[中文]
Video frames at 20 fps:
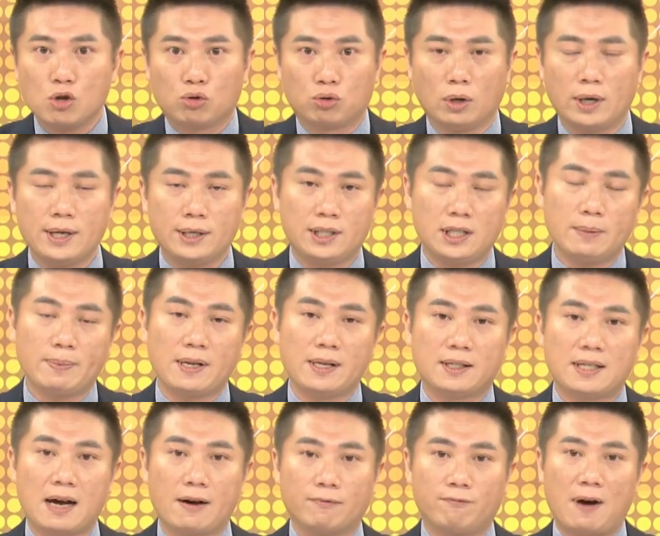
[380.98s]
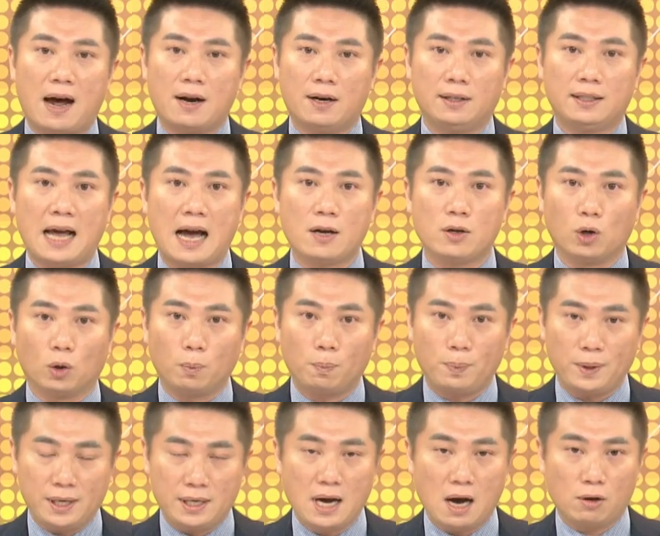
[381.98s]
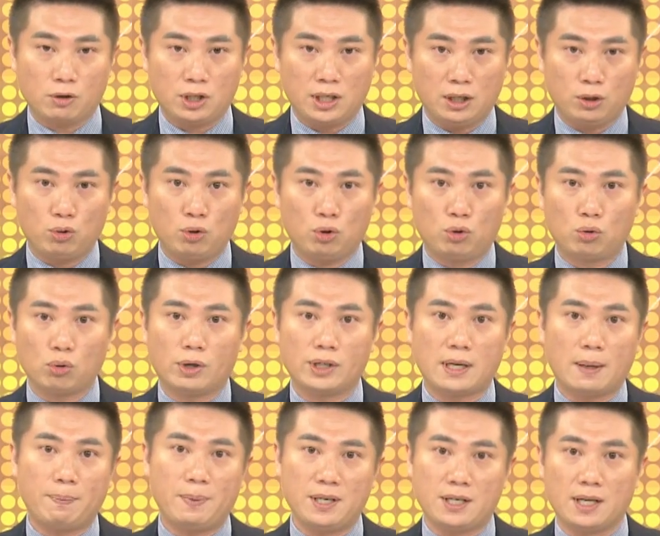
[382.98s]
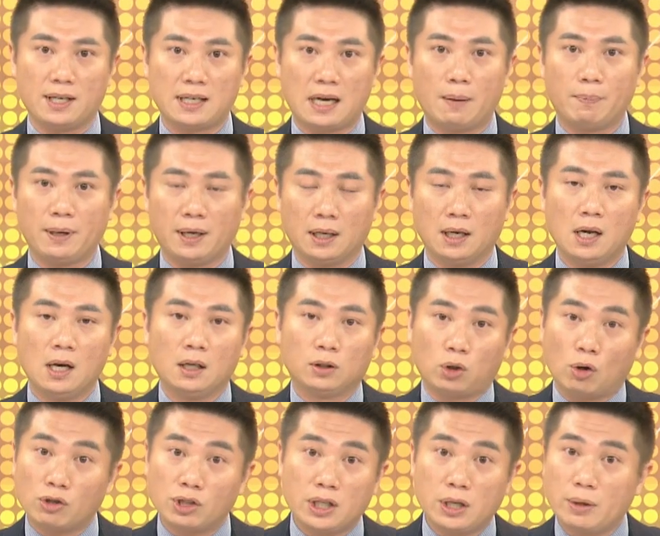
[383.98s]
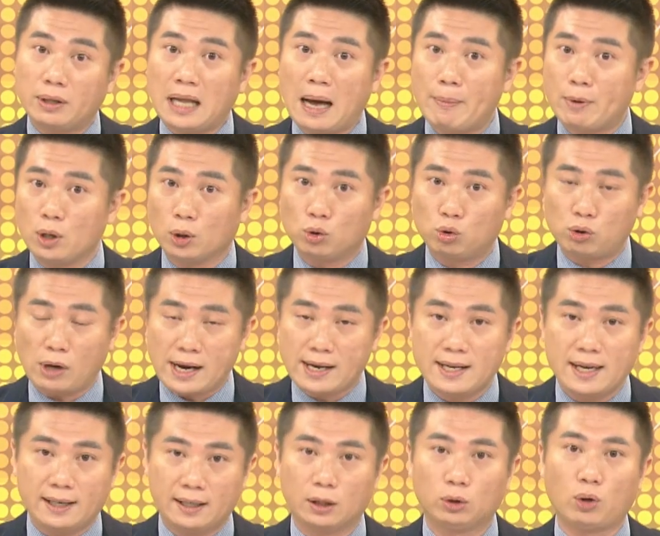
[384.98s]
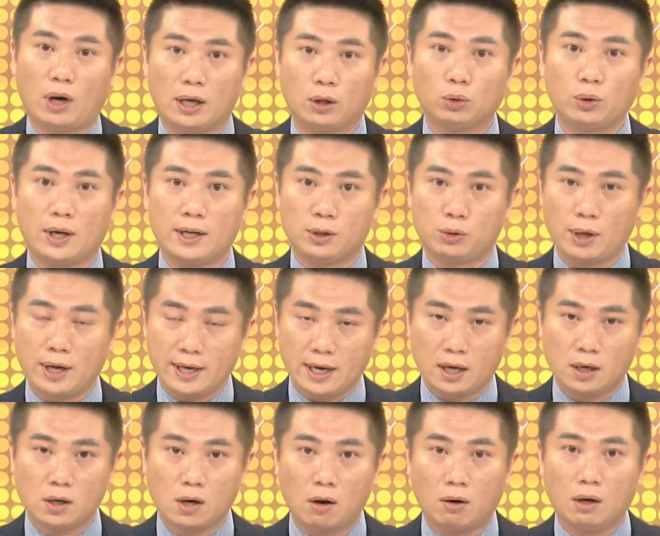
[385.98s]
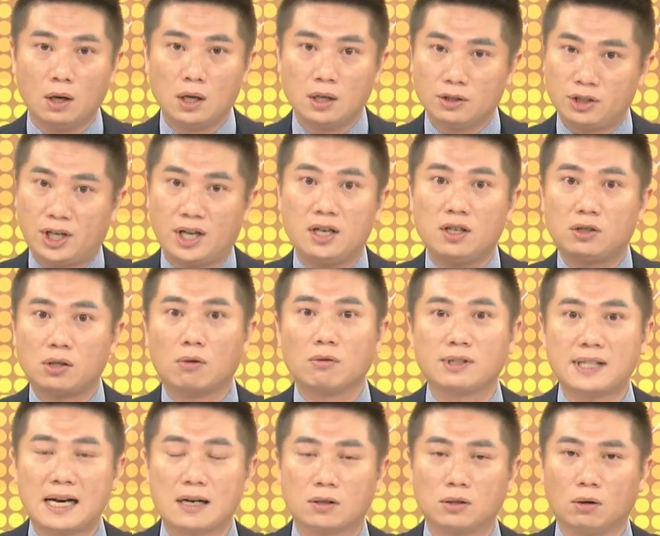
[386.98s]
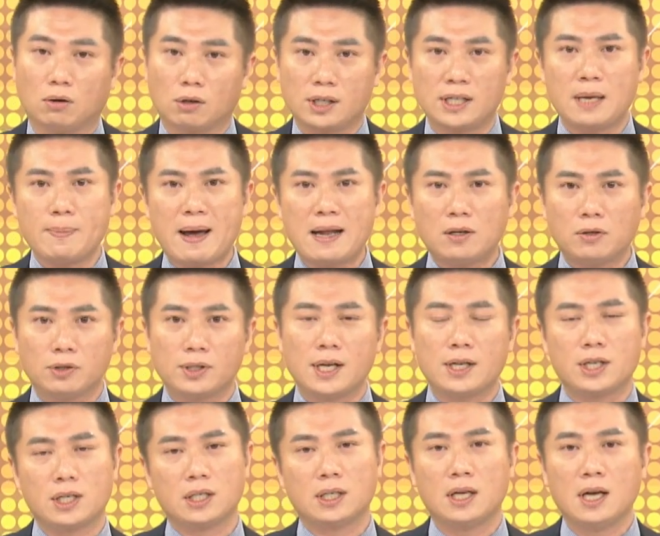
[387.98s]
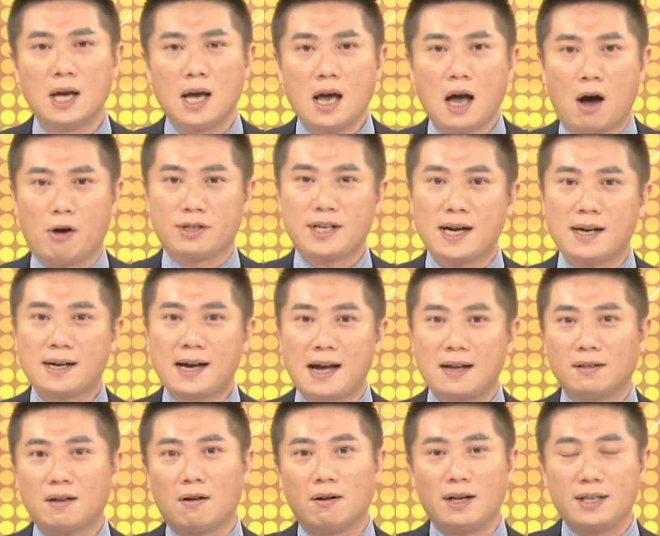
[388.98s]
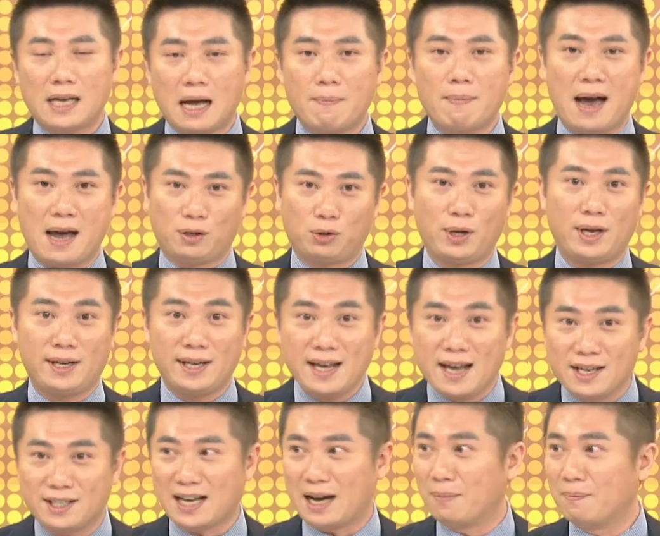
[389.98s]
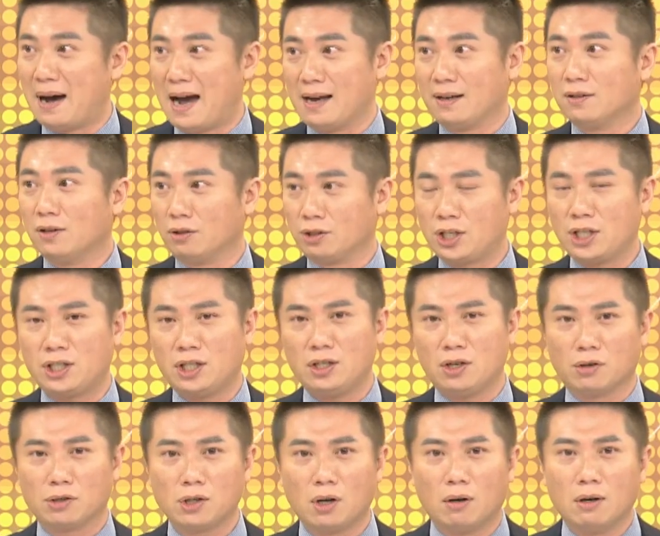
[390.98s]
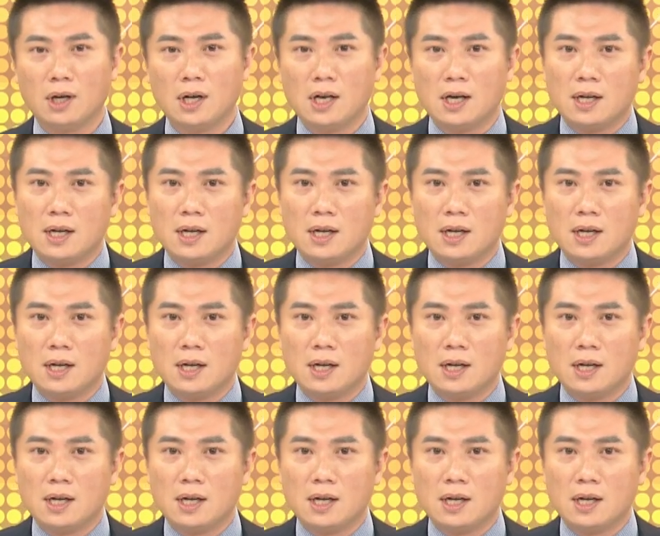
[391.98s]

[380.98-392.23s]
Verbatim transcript: 所以基本上法人他有必要性去做一些避险商品，对。同时因为他们有专业的团队，所以能够轻松上手。可是，一般投资人其实好像看到人家买，所以你也想买。其实有时候。